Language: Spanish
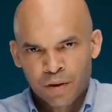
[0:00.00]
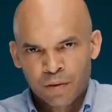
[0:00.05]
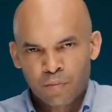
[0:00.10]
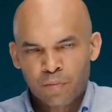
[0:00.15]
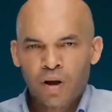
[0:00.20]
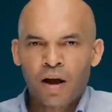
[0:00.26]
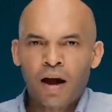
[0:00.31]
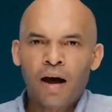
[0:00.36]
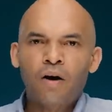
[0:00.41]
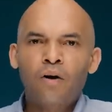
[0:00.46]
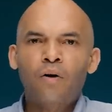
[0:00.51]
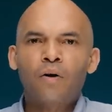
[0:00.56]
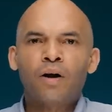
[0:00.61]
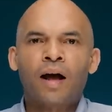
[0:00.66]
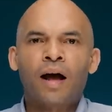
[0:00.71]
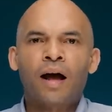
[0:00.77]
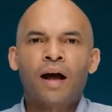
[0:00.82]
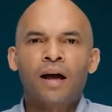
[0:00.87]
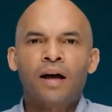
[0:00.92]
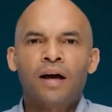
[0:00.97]
Pues
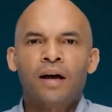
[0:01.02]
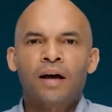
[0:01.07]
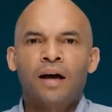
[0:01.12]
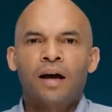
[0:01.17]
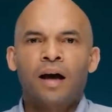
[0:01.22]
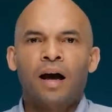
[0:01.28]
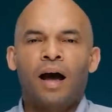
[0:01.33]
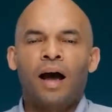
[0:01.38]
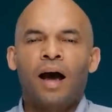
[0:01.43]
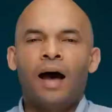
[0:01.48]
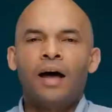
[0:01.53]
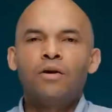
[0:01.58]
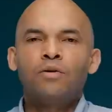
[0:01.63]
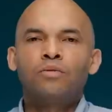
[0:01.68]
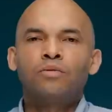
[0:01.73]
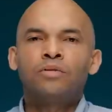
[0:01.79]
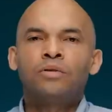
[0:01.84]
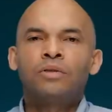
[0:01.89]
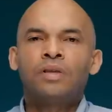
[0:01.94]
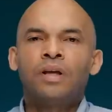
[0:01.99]
ahora hay
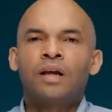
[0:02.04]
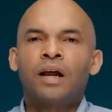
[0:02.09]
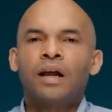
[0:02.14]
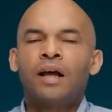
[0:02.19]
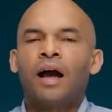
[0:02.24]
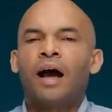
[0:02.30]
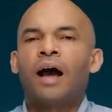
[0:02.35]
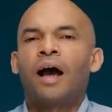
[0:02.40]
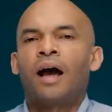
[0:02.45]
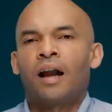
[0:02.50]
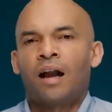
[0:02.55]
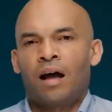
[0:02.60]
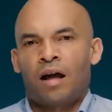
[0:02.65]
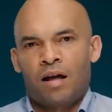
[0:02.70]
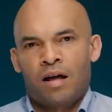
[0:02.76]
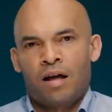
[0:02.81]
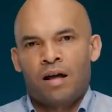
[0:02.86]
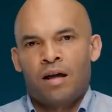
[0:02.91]
un tira y jala.